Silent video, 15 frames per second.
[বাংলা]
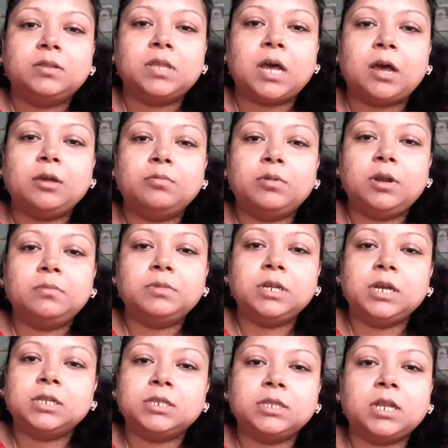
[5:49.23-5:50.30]
তা আমি বললাম
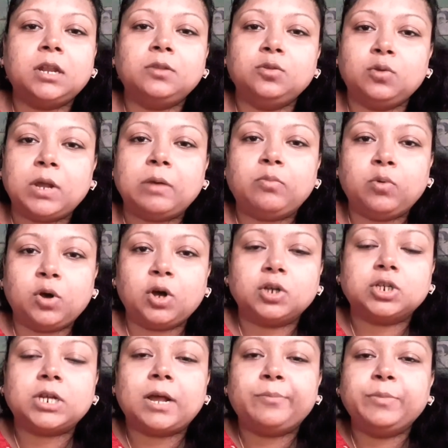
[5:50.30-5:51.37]
ঠিক আছে তাহলে তোরা
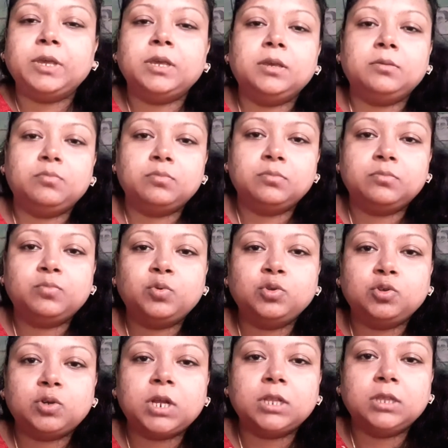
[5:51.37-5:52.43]
বস আমি
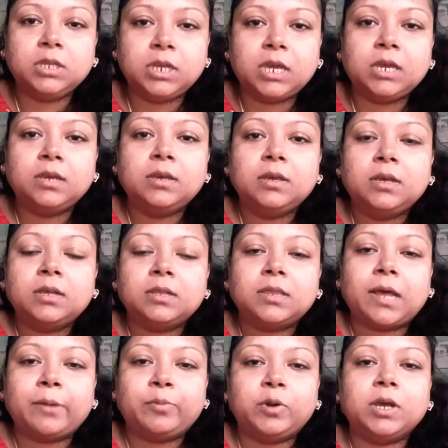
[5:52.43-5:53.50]
পুজোটা দিয়ে
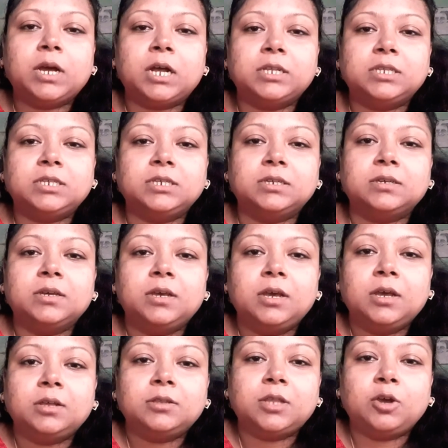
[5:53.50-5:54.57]
তারপরে খাচ্ছি
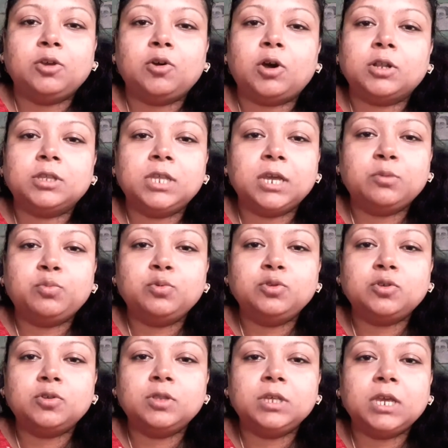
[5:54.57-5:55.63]
তা ওই অর্ধেক
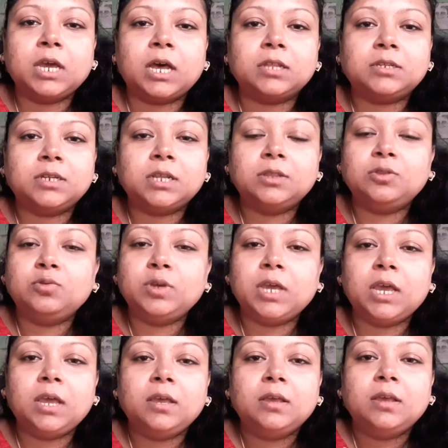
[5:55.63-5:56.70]
পুজো দিয়ে হাতটা
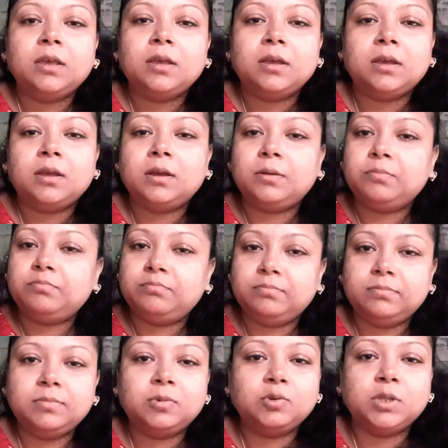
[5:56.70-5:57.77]
ধুয়ে
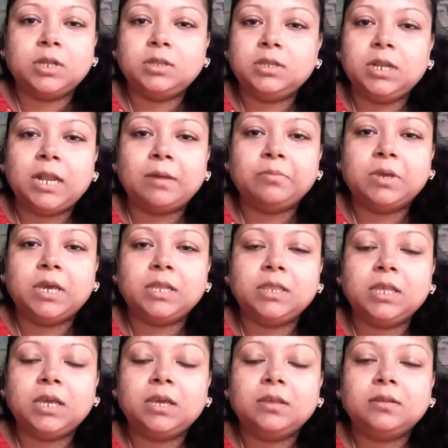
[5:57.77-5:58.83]
ওদের দিলাম
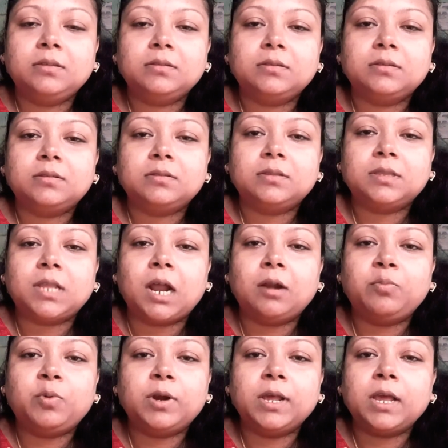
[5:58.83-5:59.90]
খেতে
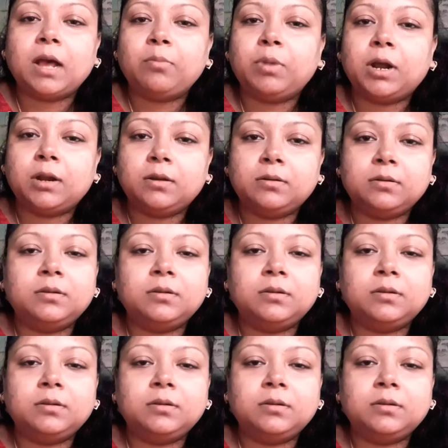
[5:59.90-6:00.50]
তারপরে আবার